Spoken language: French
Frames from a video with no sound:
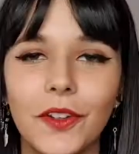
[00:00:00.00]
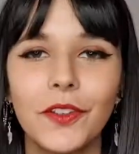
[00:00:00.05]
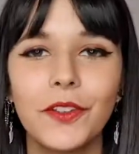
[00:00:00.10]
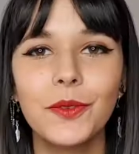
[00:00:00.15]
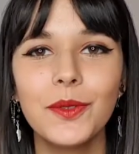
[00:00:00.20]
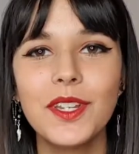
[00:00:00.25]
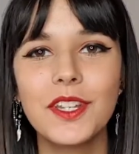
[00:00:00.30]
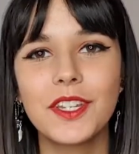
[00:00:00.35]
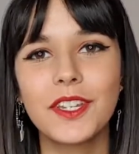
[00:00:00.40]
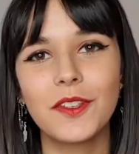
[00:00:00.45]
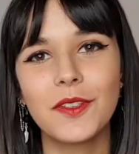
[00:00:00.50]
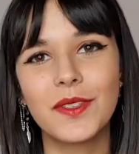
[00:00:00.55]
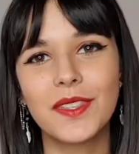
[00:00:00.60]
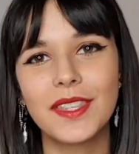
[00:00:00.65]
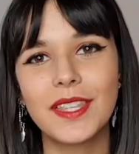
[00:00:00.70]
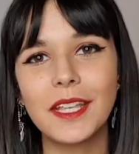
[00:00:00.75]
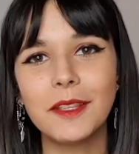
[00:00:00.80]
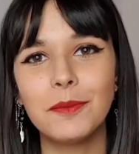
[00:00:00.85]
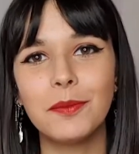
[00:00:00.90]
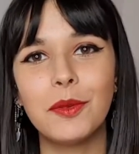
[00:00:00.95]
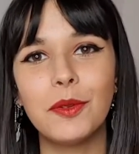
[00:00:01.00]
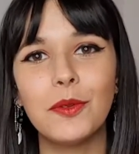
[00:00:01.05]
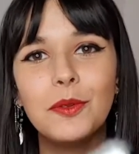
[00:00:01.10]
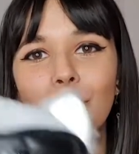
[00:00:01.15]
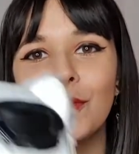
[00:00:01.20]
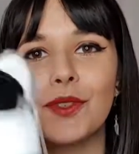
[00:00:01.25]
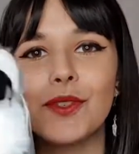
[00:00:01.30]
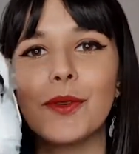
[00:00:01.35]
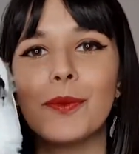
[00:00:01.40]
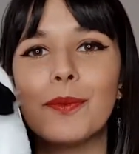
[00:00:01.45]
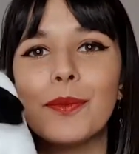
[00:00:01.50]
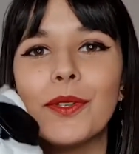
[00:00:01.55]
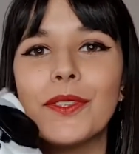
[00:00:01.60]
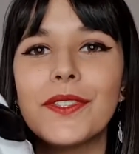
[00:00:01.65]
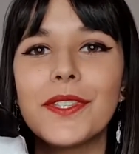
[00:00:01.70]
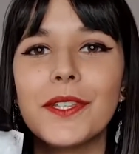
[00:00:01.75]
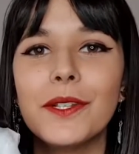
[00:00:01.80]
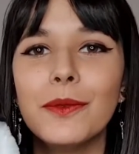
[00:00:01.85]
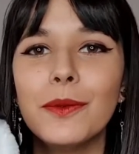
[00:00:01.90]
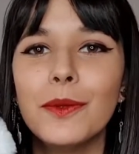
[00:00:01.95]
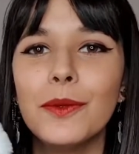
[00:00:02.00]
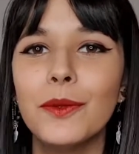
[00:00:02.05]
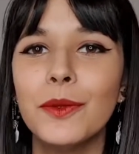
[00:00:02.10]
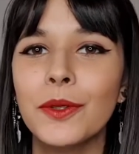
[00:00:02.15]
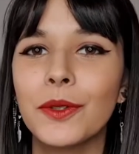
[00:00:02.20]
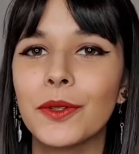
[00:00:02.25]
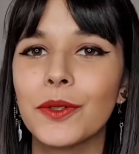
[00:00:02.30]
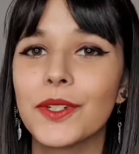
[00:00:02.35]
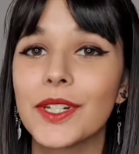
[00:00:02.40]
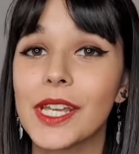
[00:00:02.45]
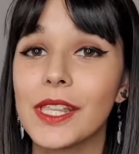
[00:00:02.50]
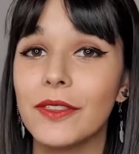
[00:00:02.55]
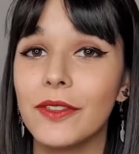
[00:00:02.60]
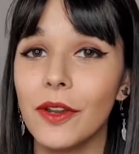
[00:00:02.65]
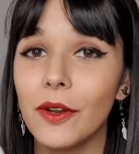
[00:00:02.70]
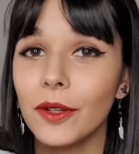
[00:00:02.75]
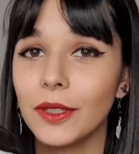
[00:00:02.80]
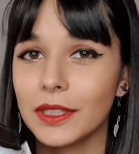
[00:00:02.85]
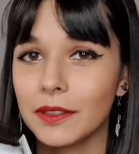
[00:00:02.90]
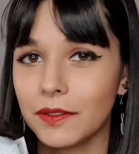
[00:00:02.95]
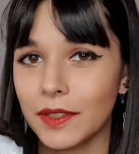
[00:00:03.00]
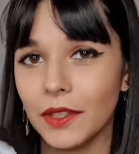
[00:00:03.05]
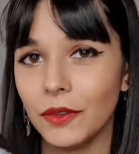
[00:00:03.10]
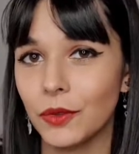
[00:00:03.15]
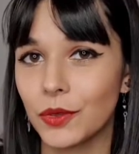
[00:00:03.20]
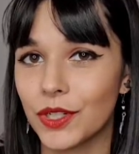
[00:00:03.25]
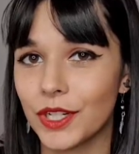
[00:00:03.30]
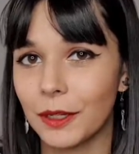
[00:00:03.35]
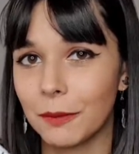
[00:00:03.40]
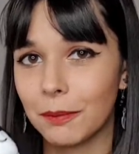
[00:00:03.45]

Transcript: Ensuite, j'ai eu cette peluche des petits loulous que j'adore, qui vient de chez